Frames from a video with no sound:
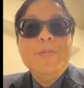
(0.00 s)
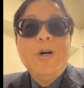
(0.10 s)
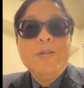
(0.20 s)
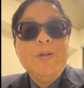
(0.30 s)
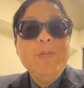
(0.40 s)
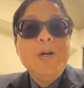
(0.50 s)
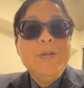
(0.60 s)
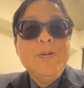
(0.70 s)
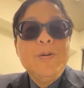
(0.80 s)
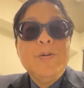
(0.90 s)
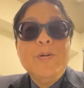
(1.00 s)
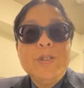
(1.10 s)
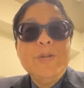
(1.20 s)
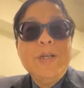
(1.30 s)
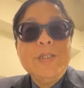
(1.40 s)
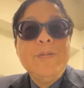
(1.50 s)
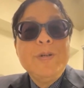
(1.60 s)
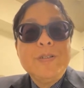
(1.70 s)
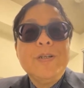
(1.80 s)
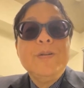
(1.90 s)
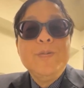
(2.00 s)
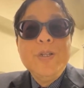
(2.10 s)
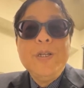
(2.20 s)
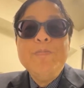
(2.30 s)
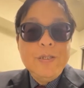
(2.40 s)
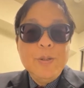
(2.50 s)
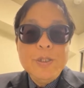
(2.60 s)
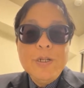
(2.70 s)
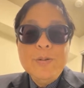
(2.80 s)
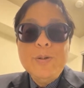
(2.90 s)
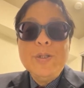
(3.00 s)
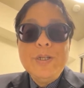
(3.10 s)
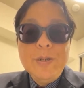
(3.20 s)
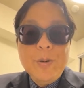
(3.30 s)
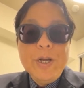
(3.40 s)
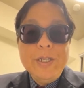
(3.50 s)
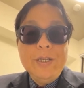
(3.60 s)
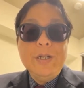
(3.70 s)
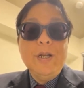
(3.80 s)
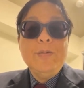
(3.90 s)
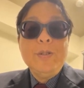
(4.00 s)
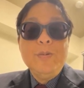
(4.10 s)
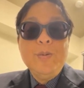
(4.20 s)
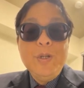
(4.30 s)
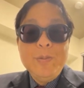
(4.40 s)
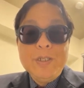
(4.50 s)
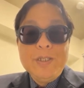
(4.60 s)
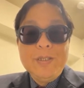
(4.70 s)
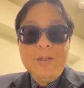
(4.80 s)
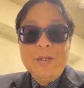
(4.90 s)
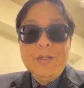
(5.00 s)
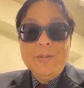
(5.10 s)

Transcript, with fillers: まあ、あの、今、あの、告知を出してますけれどもね、そちらの方でね、ご覧いただければと思います。